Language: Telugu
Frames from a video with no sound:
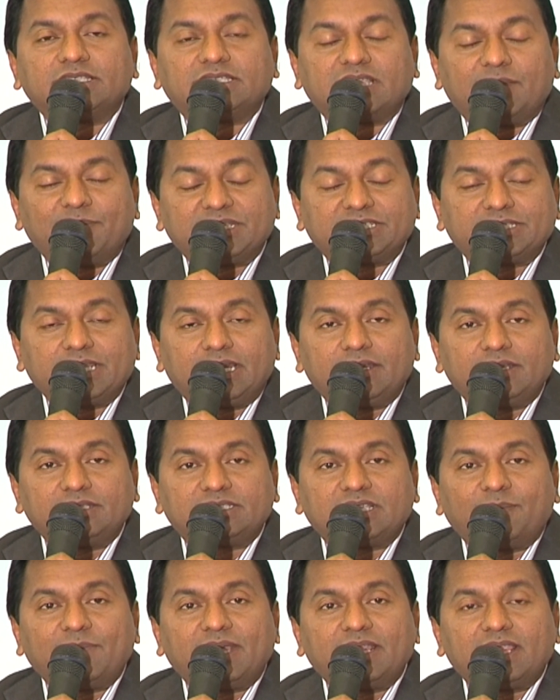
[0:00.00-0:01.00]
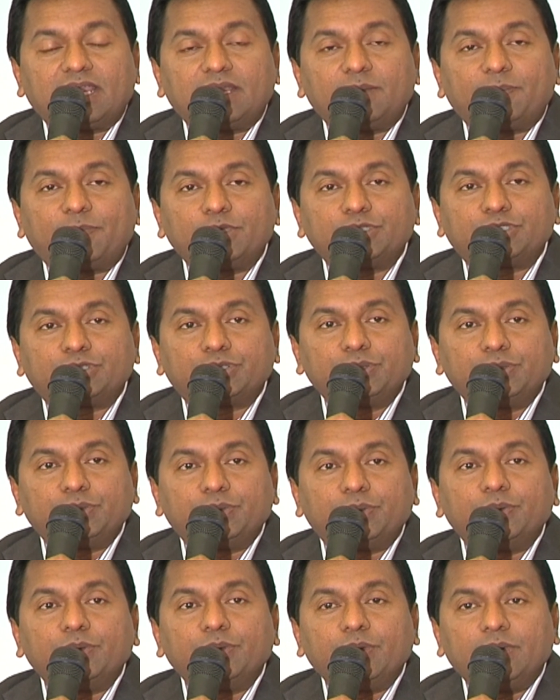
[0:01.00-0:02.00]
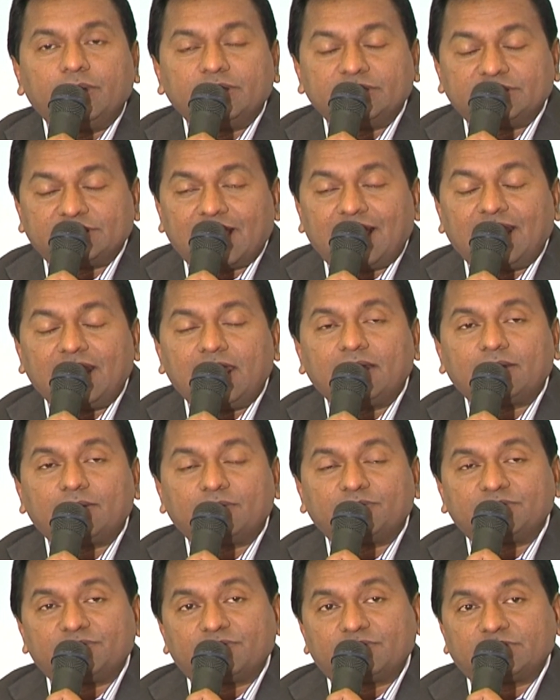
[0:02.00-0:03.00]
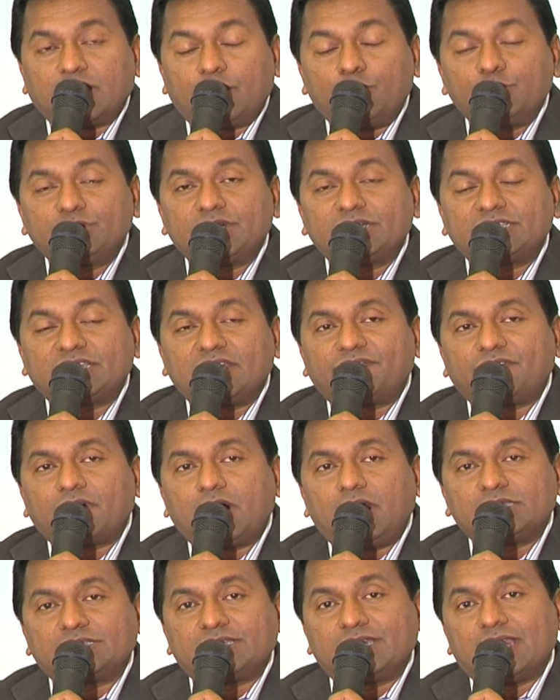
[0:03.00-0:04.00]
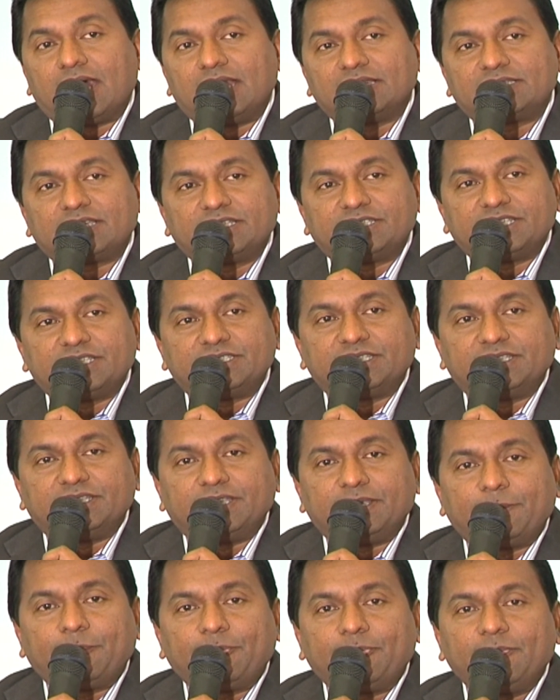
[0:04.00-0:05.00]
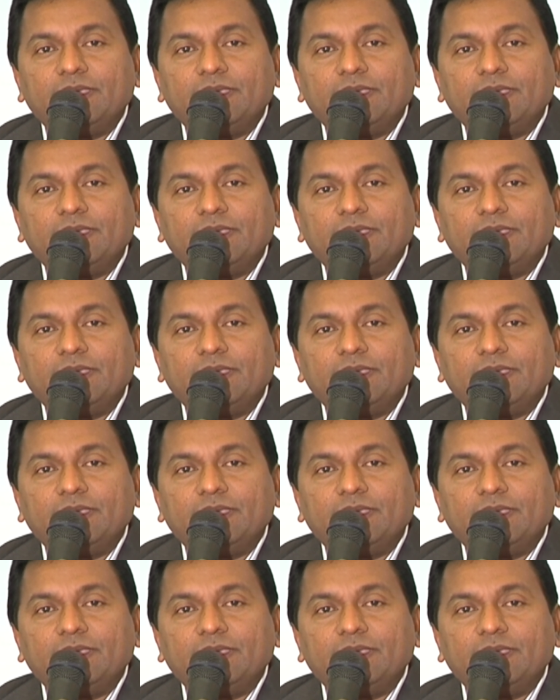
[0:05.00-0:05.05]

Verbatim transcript: సమస్యలను సమాధానపరుస్తూ చాలా థౌజండ్స్ ఆఫ్ కాల్స్ని ఆన్సర్ చేసింది